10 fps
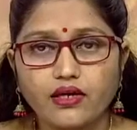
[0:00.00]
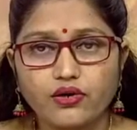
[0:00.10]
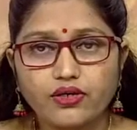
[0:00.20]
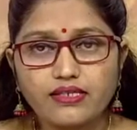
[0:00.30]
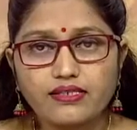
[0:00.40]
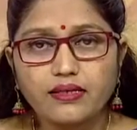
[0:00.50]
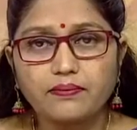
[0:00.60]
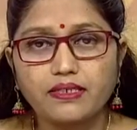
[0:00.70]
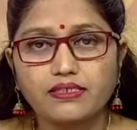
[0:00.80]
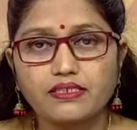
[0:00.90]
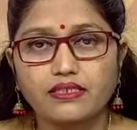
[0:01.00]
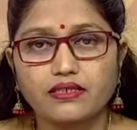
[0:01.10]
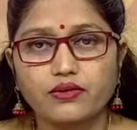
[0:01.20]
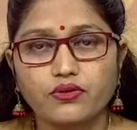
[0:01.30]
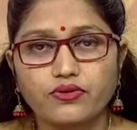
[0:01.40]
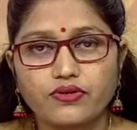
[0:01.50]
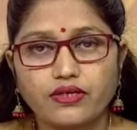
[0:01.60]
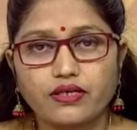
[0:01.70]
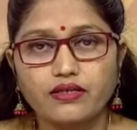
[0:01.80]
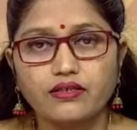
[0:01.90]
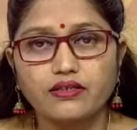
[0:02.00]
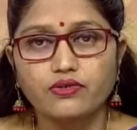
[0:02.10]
और इसके बीच ही हो सके